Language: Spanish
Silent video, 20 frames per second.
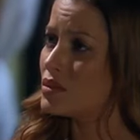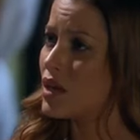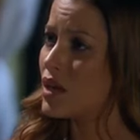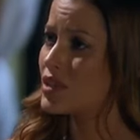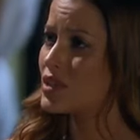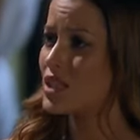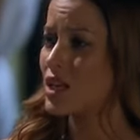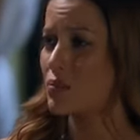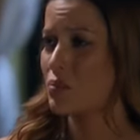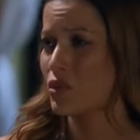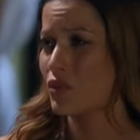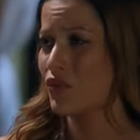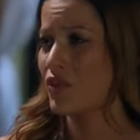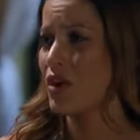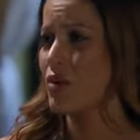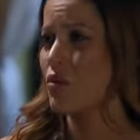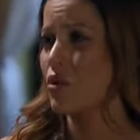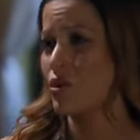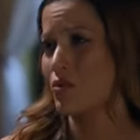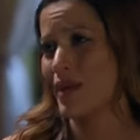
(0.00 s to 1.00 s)
Ay, ya, por
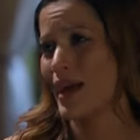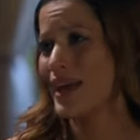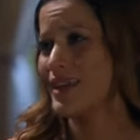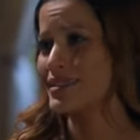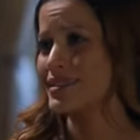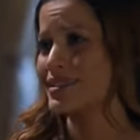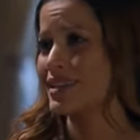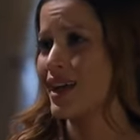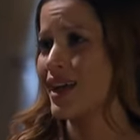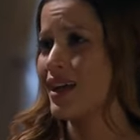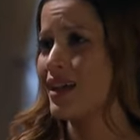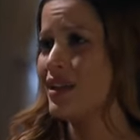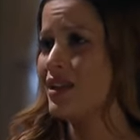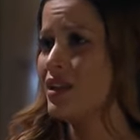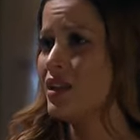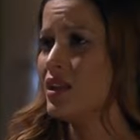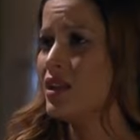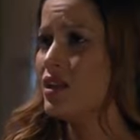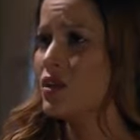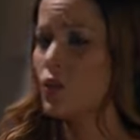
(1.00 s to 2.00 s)
favor, basta.
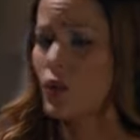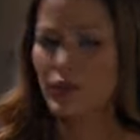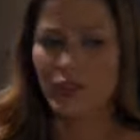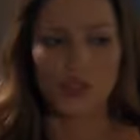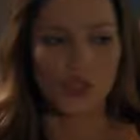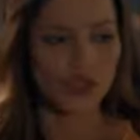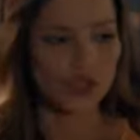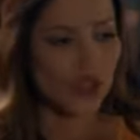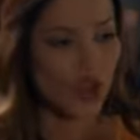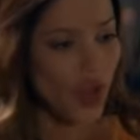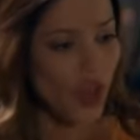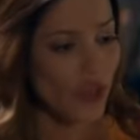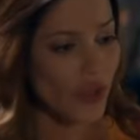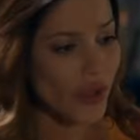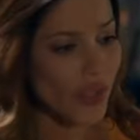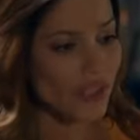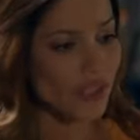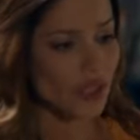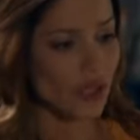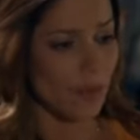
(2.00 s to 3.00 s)
Cuando
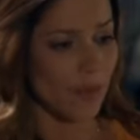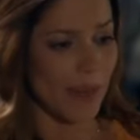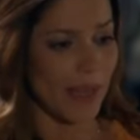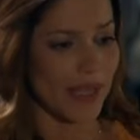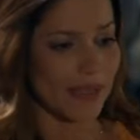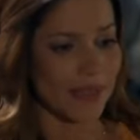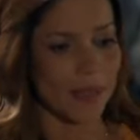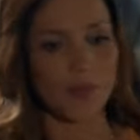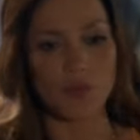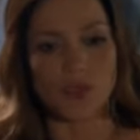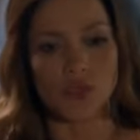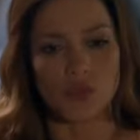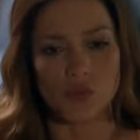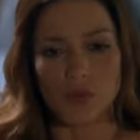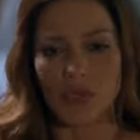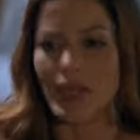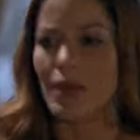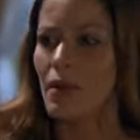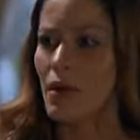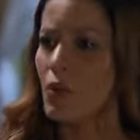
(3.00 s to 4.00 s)
todo esto pase, pues su
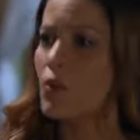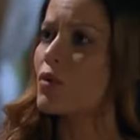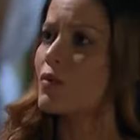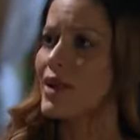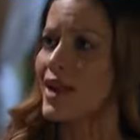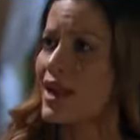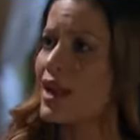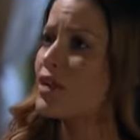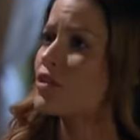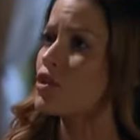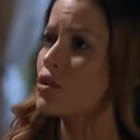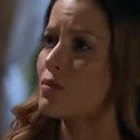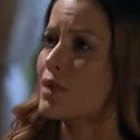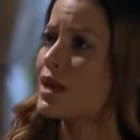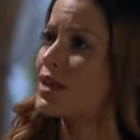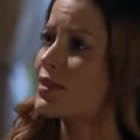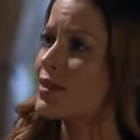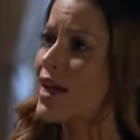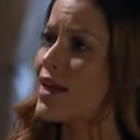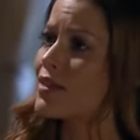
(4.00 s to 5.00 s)
vida va a volver a la
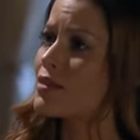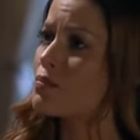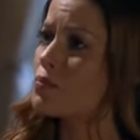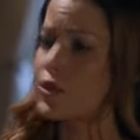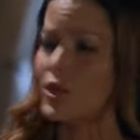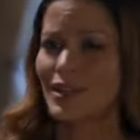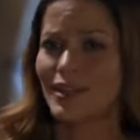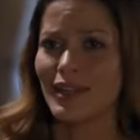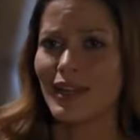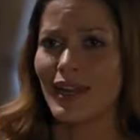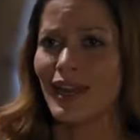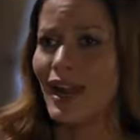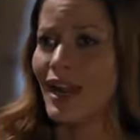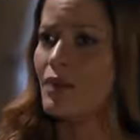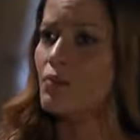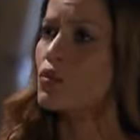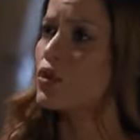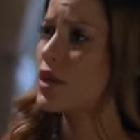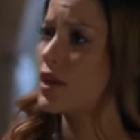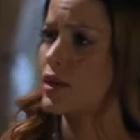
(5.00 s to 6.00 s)
normalidad. Puede tener a
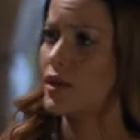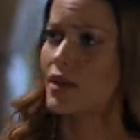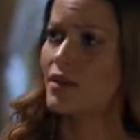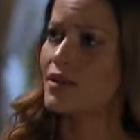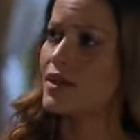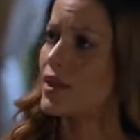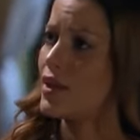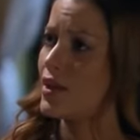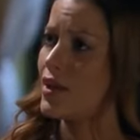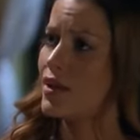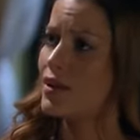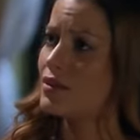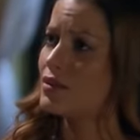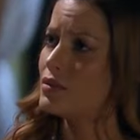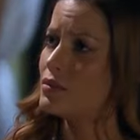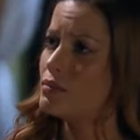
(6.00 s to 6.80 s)
la mujer que quiera.